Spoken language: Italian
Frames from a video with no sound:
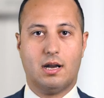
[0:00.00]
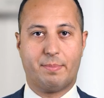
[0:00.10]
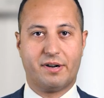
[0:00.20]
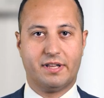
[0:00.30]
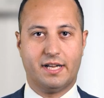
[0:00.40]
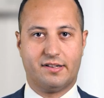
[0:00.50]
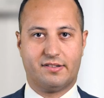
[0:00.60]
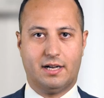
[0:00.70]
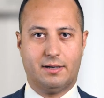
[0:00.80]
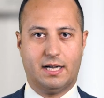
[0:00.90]
La
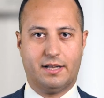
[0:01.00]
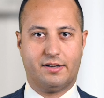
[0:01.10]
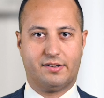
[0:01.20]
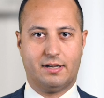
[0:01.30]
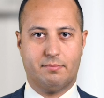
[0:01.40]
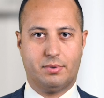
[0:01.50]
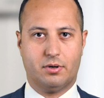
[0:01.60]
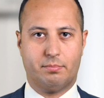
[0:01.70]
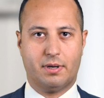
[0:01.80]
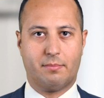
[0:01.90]
previdenza, ad
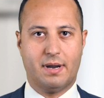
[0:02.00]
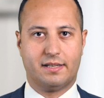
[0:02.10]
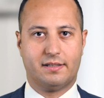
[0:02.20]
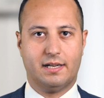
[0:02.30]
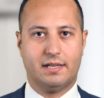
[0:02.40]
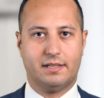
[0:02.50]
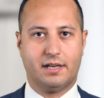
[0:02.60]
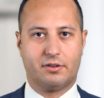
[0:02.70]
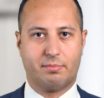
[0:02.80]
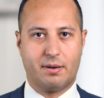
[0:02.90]
esempio, permette
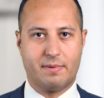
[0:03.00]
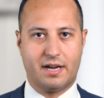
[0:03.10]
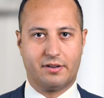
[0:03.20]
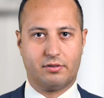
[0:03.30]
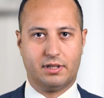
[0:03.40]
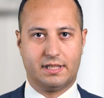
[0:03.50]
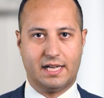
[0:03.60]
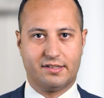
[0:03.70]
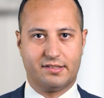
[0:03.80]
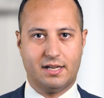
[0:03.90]
di risparmiare sulle
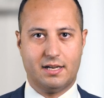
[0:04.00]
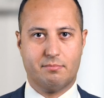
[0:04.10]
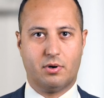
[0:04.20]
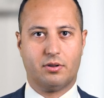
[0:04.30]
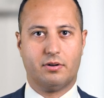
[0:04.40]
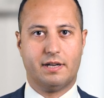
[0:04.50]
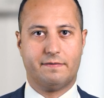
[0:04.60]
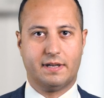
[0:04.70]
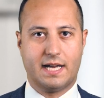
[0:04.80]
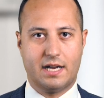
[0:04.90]
tasse in modo
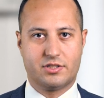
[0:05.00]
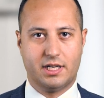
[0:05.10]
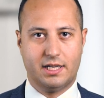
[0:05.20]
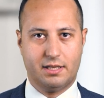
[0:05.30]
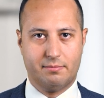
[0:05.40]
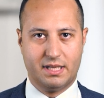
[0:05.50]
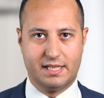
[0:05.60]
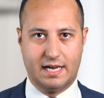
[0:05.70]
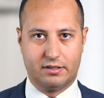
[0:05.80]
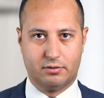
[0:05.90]
efficace ed
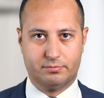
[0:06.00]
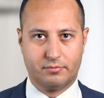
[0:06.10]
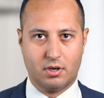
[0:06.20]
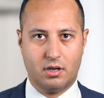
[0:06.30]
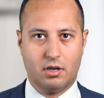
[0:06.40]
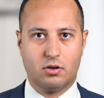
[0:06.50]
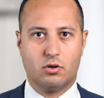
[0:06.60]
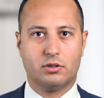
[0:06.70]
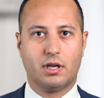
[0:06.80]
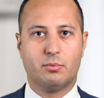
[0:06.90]
immediato.
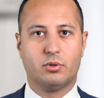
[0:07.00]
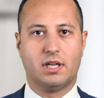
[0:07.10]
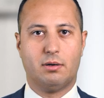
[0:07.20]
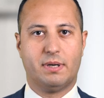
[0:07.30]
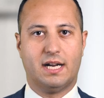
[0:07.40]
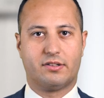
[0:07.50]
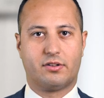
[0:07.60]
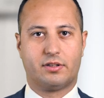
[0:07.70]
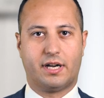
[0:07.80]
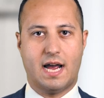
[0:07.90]
Contributi al
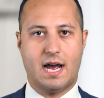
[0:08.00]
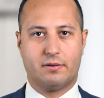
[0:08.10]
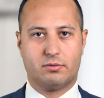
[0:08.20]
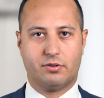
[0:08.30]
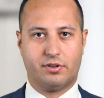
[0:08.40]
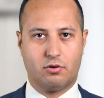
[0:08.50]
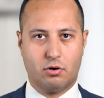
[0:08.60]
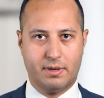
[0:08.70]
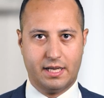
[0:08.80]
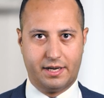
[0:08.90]
pilastro 3A, così
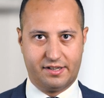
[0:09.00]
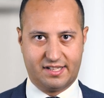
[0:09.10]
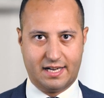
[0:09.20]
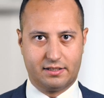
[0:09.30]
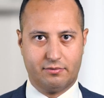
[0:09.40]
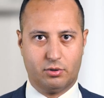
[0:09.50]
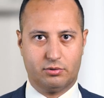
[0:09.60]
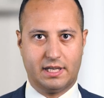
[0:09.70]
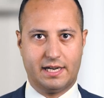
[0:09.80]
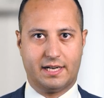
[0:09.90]
come riscatti
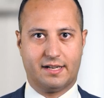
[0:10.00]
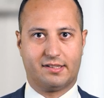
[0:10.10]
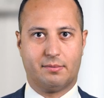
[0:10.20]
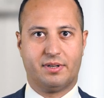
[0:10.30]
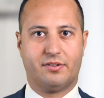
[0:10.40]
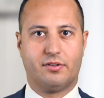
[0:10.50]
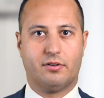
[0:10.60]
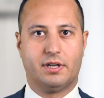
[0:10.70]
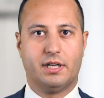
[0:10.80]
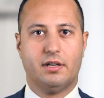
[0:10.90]
volontari in cassa
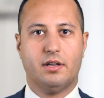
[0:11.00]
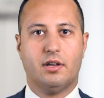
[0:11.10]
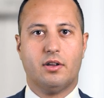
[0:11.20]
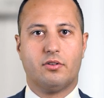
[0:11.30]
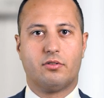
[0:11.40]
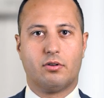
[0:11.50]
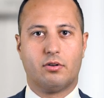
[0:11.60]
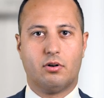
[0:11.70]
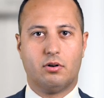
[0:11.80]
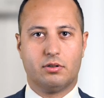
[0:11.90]
pensioni,
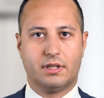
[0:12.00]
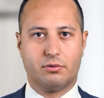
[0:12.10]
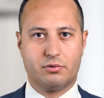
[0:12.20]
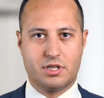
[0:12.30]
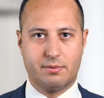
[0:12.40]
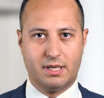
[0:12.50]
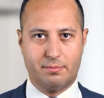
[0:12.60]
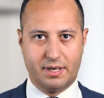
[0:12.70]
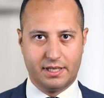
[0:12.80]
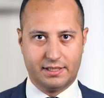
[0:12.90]
sono
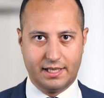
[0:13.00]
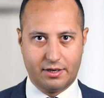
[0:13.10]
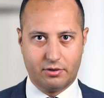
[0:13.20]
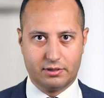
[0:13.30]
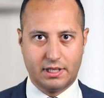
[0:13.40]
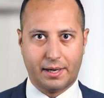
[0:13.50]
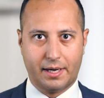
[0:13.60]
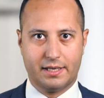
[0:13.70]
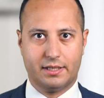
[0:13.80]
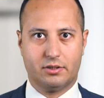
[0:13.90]
deducibili per intero dal
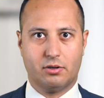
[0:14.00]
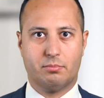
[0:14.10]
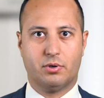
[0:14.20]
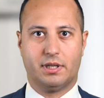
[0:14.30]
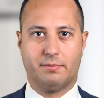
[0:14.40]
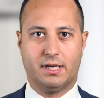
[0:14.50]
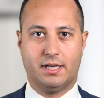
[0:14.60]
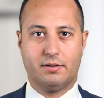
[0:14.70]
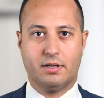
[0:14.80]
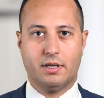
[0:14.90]
reddito
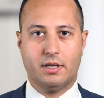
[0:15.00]
imponibile.